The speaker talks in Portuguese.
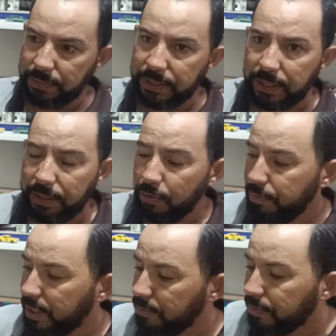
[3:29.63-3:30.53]
Isso aqui é o
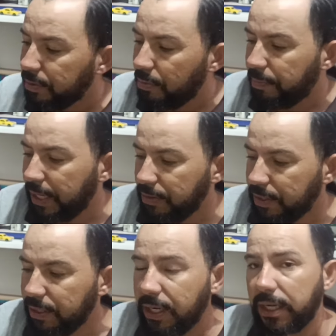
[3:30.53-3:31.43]
mínimo que eu pago
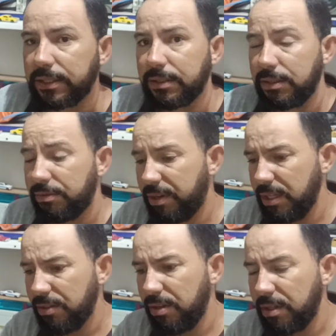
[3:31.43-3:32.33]
aqui em casa. E
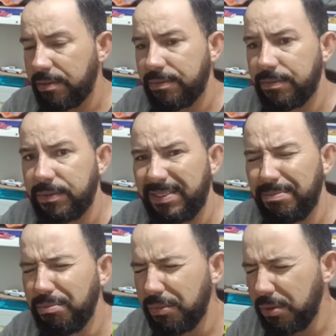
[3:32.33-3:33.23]
faz, ó,
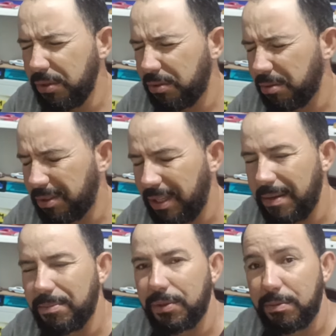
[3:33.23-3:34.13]
muito
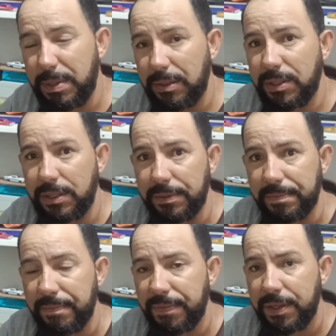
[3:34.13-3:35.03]
tempo que eu pago assim
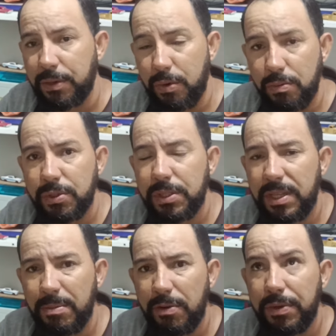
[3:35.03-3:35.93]
com um
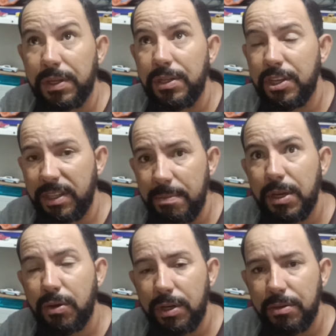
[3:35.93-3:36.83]
sistema off-grid até
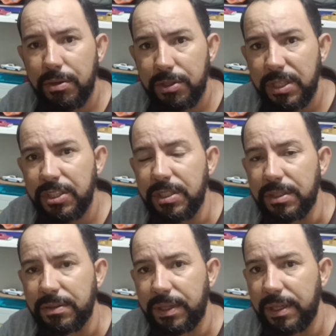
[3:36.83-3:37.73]
menor do que eu já tinha,
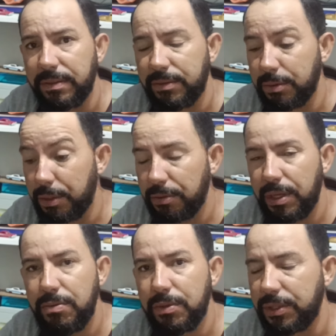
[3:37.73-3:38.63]
tá? Do que eu
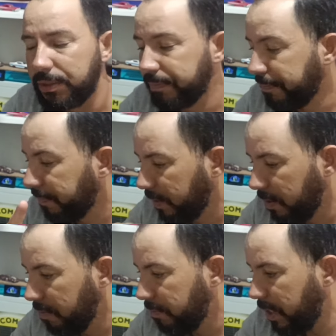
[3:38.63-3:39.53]
tenho hoje.
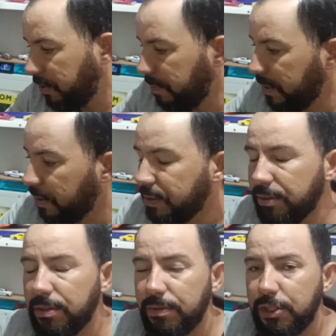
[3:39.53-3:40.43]
Preste bem
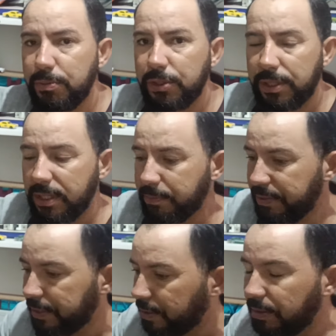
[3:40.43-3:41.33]
atenção que eu vou te mostrar as
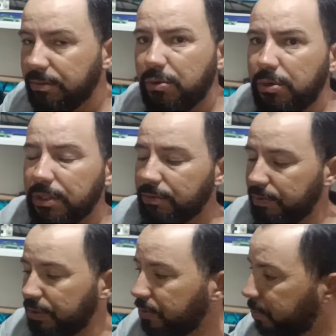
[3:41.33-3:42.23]
percas. Não corra do
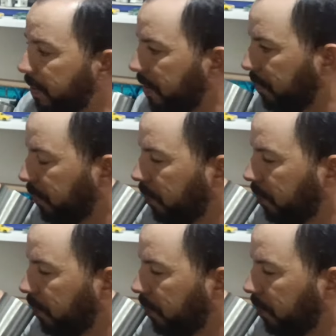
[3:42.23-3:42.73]
vídeo, espera.